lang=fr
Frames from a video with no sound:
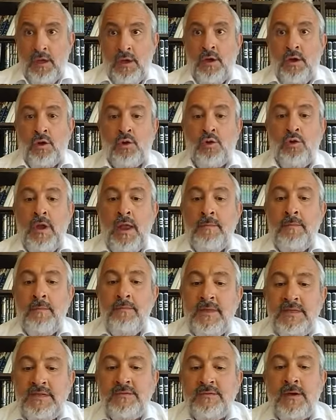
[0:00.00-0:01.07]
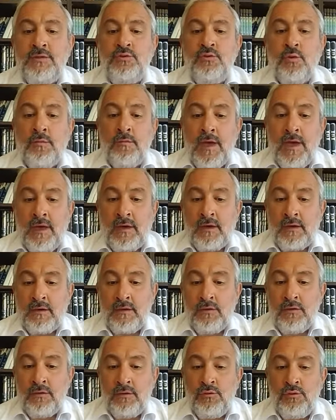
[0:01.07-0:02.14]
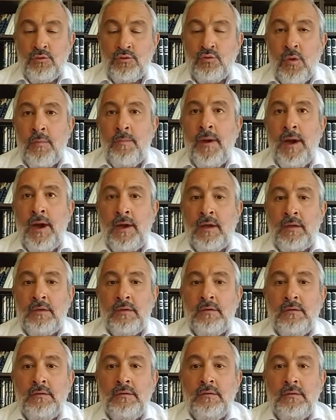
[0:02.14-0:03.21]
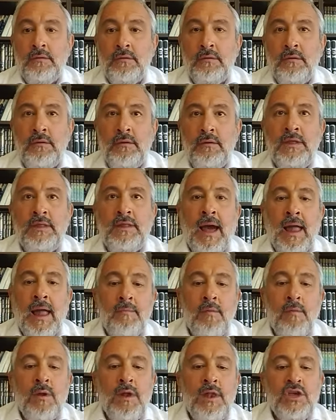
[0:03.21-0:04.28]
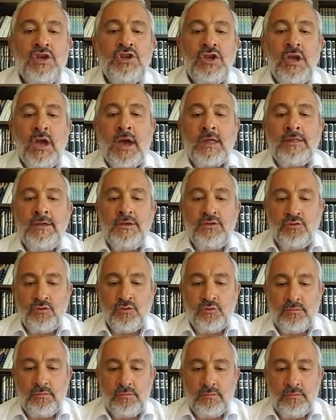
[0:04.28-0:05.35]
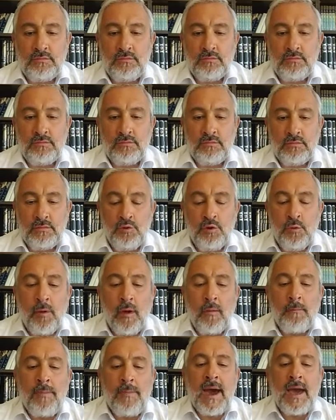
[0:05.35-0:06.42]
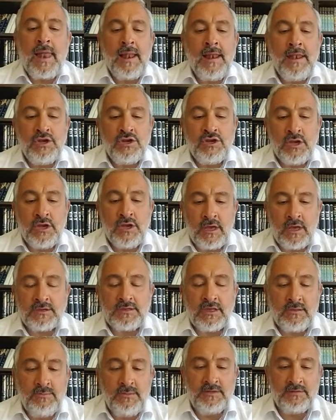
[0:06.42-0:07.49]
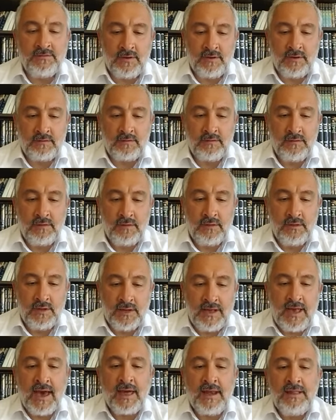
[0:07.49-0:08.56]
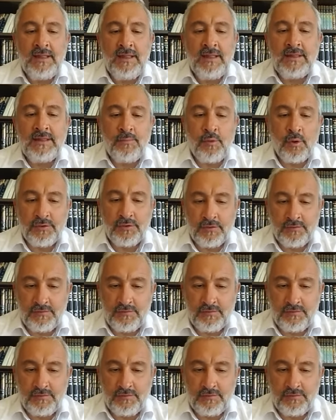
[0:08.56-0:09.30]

que la mitzvah du homer ne soit pas littéralement légère à tes yeux. Ne prends pas à la légère cette mitzvah, car elle est importante.